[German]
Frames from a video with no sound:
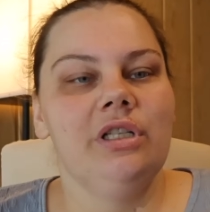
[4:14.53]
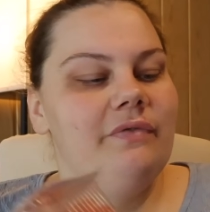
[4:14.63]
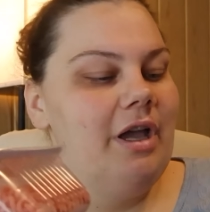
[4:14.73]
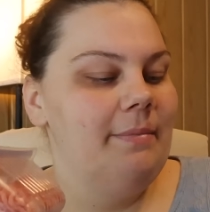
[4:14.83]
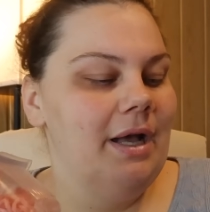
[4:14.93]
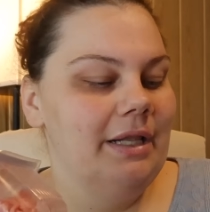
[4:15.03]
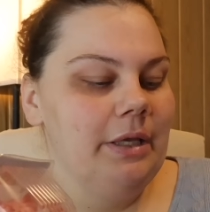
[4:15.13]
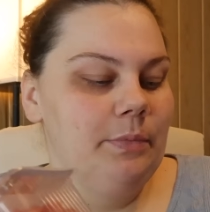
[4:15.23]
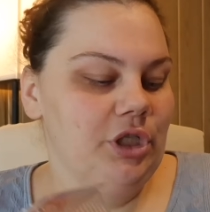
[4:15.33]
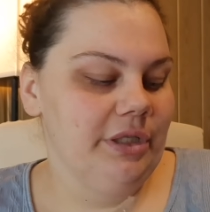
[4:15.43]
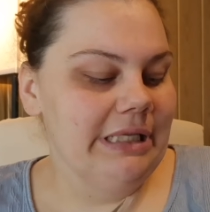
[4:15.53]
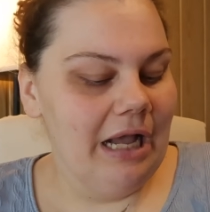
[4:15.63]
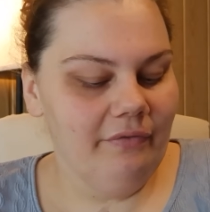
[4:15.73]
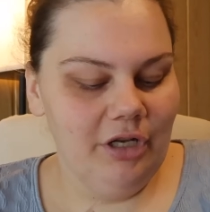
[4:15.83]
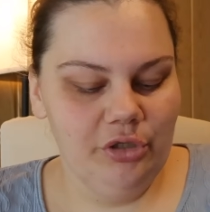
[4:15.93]
noch zweimal gemischtes
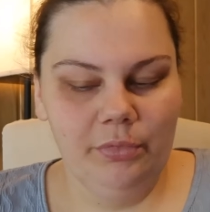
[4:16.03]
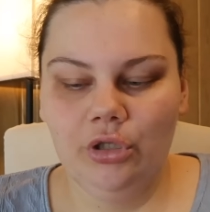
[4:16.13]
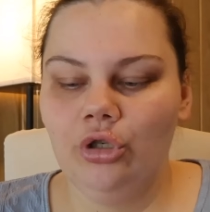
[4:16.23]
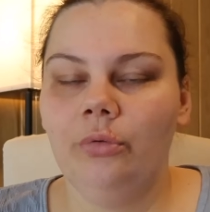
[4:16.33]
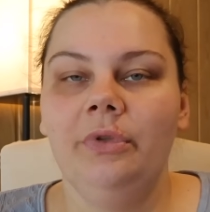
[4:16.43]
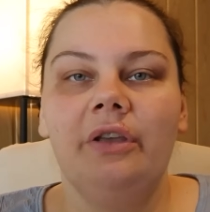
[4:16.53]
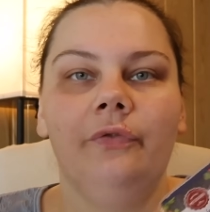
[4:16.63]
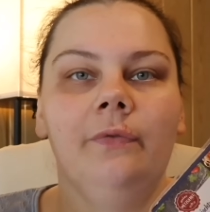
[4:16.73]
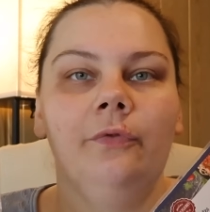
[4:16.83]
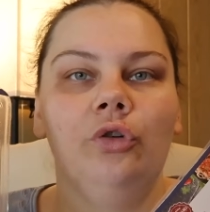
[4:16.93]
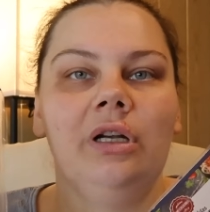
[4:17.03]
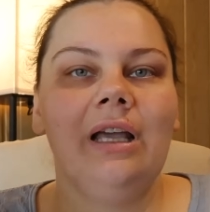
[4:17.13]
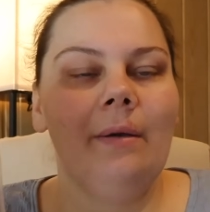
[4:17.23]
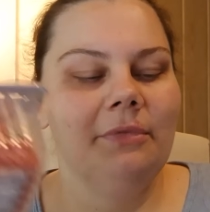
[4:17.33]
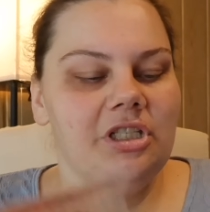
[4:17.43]
Hackfleisch mitgenommen, je 500
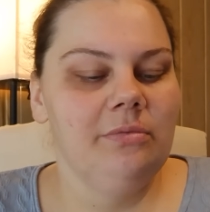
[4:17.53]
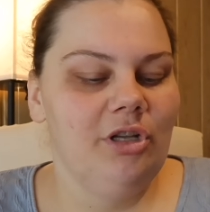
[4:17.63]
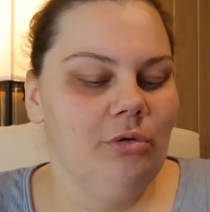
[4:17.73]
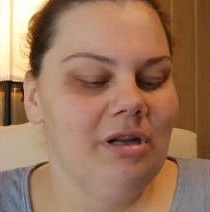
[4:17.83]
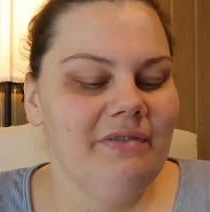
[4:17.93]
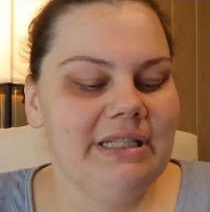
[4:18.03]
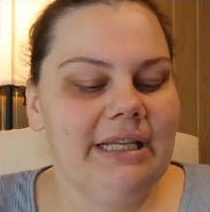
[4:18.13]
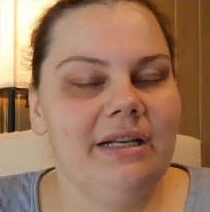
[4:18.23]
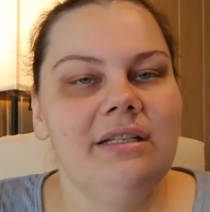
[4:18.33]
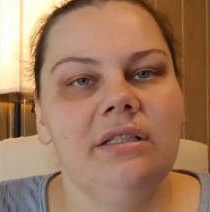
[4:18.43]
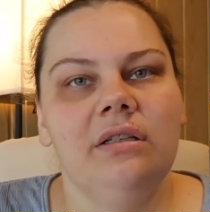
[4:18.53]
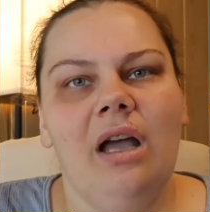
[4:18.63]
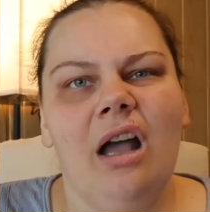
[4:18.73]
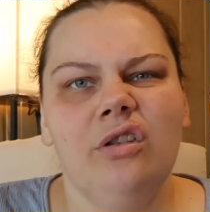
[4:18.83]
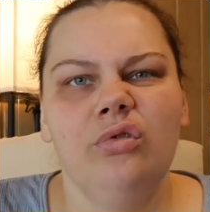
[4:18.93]
Gramm. Ich nehme ja normalerweise gerne diese
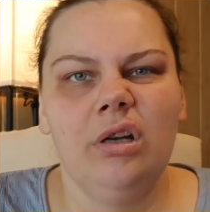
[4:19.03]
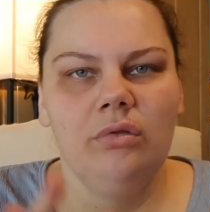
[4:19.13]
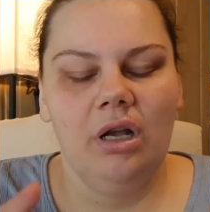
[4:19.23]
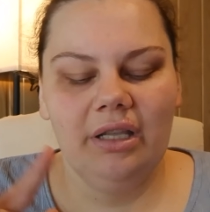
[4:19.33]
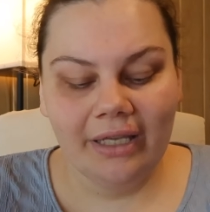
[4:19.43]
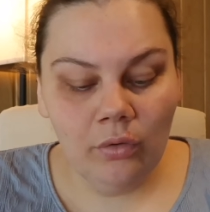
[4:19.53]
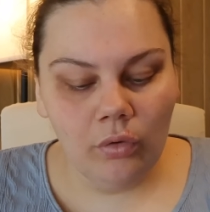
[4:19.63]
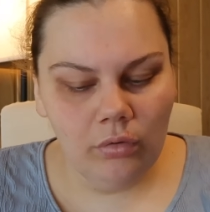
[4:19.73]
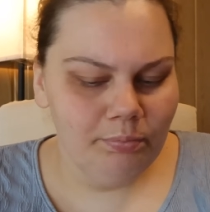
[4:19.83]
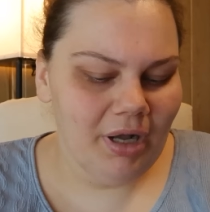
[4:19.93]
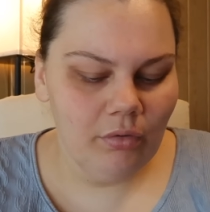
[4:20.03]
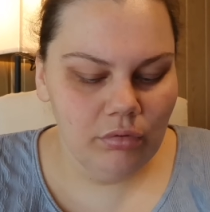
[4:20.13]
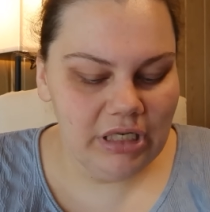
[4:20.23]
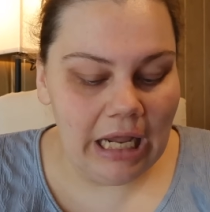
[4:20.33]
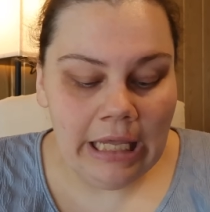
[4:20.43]
800 oder Kilo
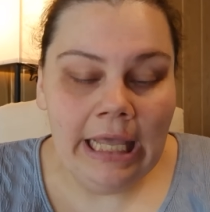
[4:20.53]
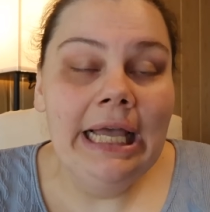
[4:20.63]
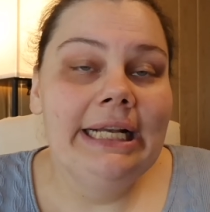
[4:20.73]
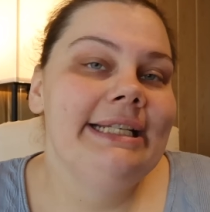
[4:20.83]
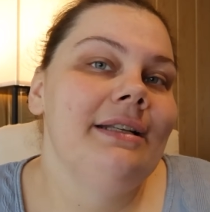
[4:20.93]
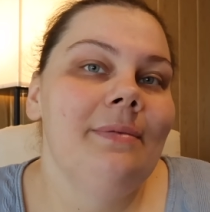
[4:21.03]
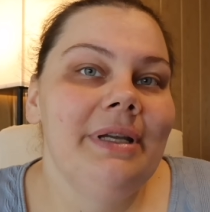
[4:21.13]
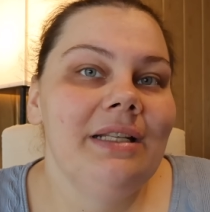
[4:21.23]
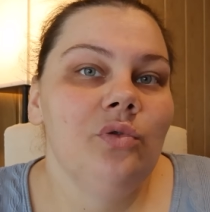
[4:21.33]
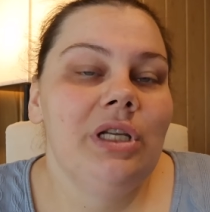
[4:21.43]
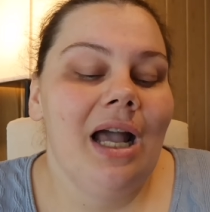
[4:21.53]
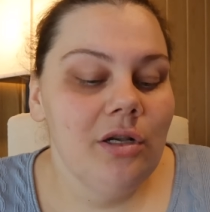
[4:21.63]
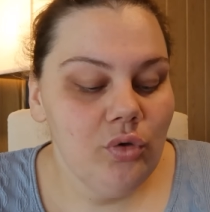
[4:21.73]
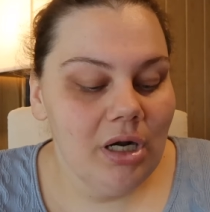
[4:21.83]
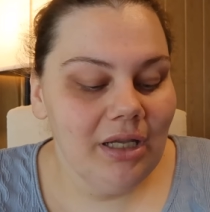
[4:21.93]
Packung da. Die hatten aber jetzt nur die
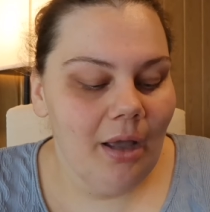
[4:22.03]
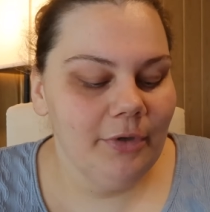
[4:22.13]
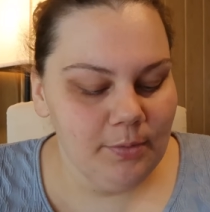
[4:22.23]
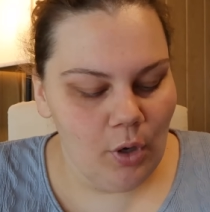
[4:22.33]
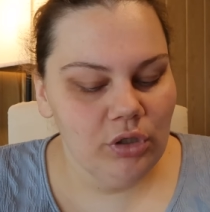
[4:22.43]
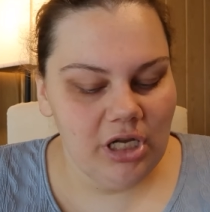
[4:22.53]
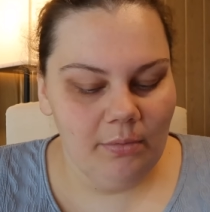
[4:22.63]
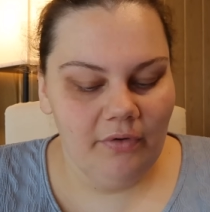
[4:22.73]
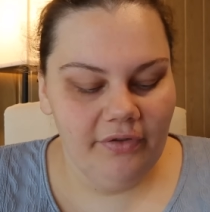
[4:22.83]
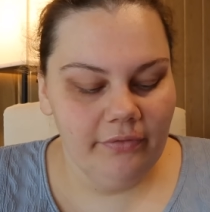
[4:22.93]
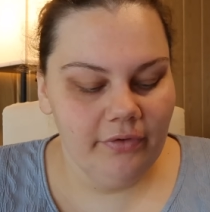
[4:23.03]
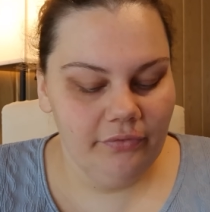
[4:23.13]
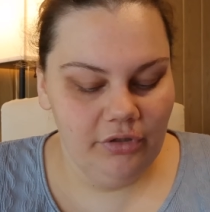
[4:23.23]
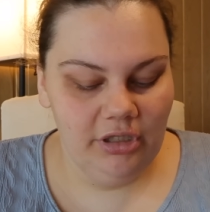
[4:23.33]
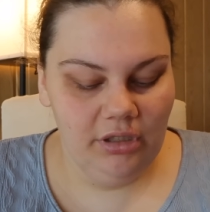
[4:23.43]
800 Gramm. Ich brauchte aber auf jeden Fall
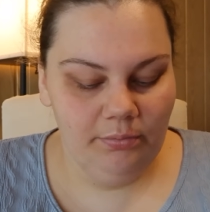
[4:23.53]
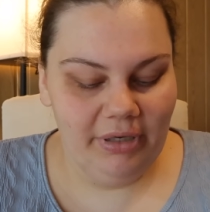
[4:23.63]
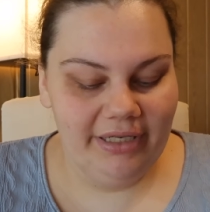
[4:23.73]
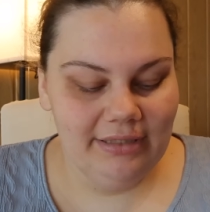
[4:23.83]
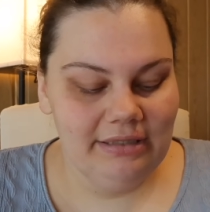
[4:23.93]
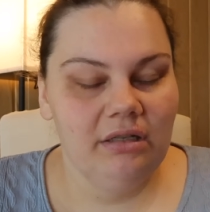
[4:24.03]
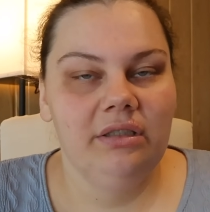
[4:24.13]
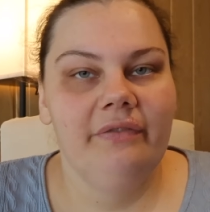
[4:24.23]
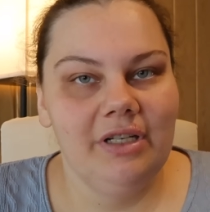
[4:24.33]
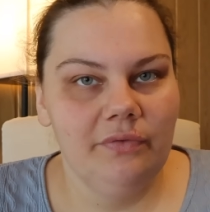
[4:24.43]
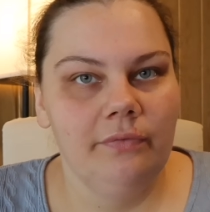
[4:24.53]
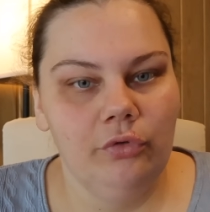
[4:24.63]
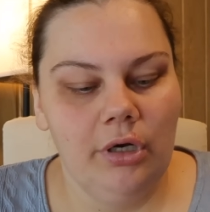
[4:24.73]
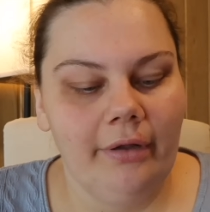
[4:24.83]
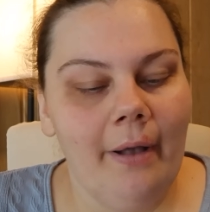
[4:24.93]
für die beiden Sachen jeweils
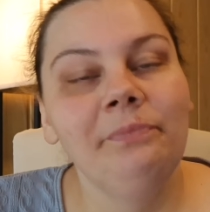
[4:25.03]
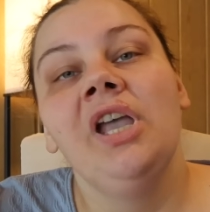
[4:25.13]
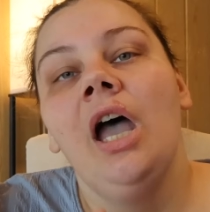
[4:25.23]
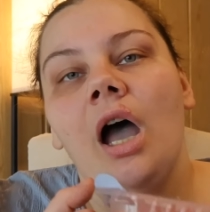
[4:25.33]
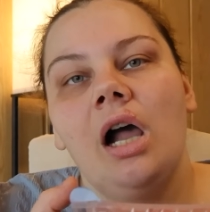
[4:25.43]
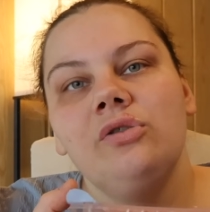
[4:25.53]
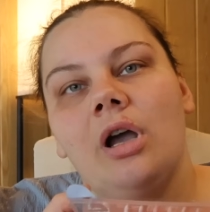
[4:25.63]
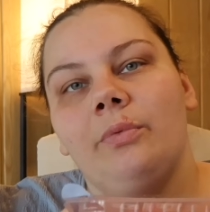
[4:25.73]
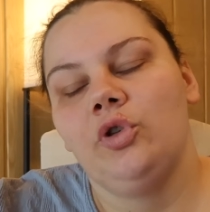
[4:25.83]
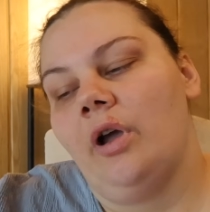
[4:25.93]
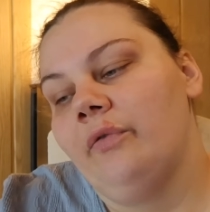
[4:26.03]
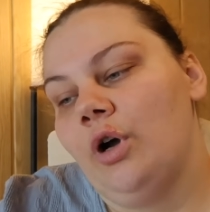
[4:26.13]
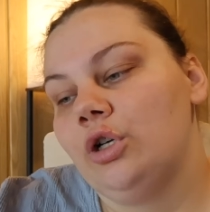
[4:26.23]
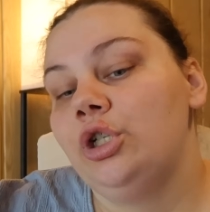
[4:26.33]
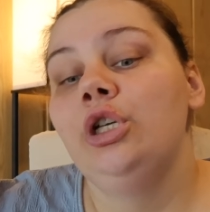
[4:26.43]
500 Gramm. Also habe ich
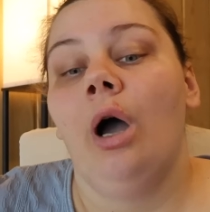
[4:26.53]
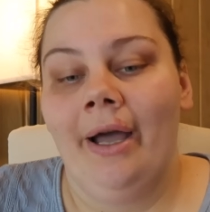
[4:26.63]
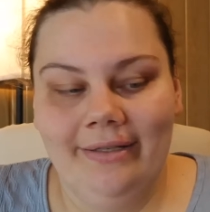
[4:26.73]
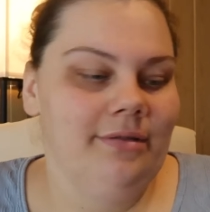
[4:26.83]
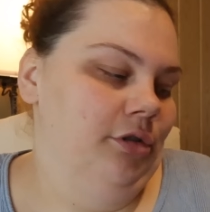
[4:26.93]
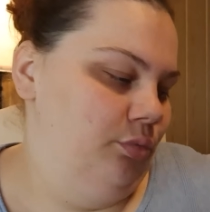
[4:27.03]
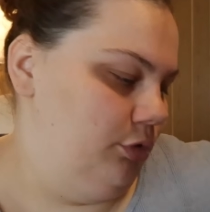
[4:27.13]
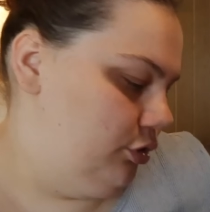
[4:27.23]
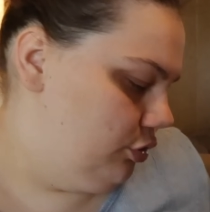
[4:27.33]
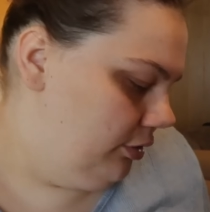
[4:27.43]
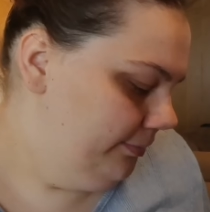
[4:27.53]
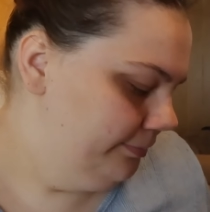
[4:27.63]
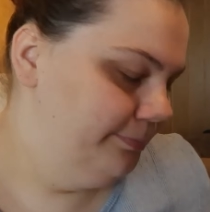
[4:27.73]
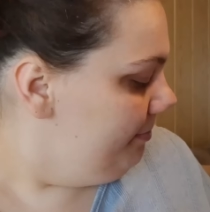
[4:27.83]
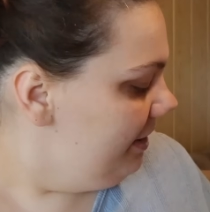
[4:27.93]
einfach die einzelne mitgenommen.
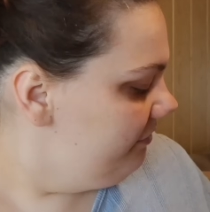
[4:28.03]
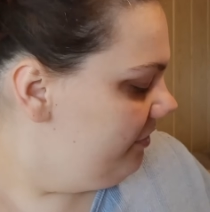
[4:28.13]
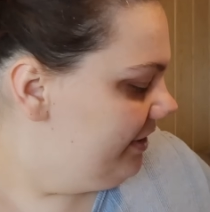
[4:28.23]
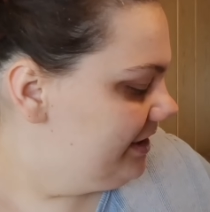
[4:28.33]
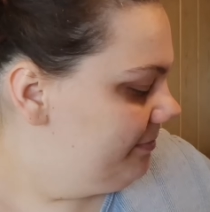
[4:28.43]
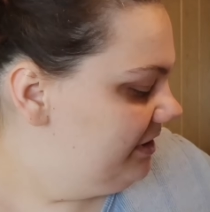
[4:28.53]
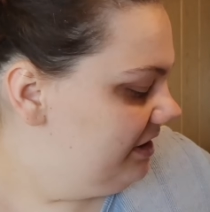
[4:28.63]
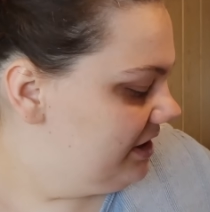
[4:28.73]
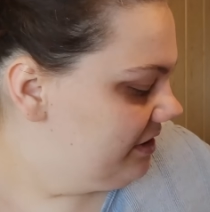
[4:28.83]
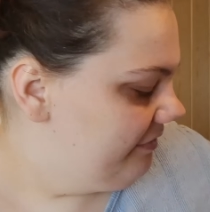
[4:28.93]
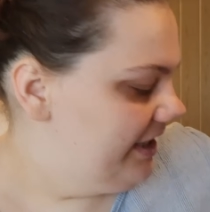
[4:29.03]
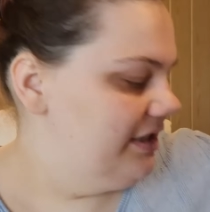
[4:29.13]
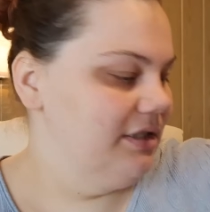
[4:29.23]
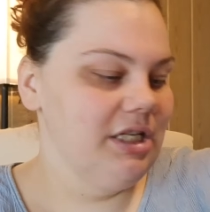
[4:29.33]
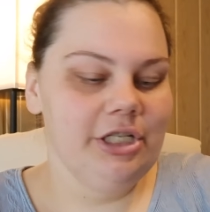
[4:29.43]
Machen wir weiter mit der
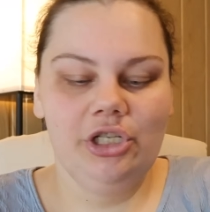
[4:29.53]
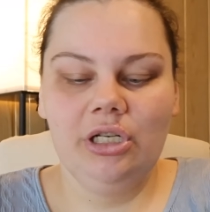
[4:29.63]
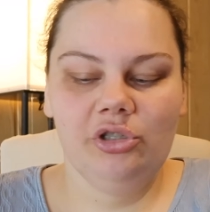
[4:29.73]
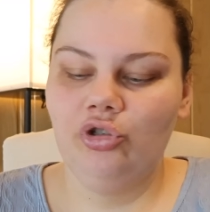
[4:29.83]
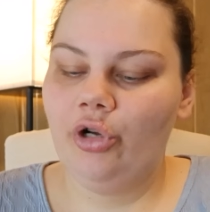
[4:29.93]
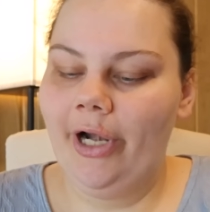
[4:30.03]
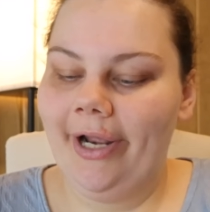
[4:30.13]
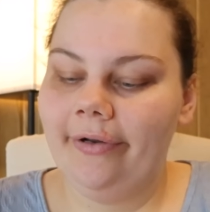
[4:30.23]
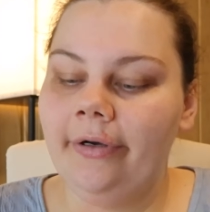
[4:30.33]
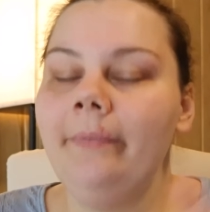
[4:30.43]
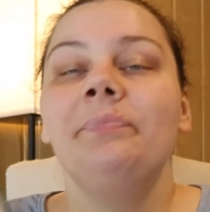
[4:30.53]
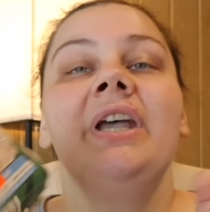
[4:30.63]
zweiten Tasche. Das ist eine kleinere.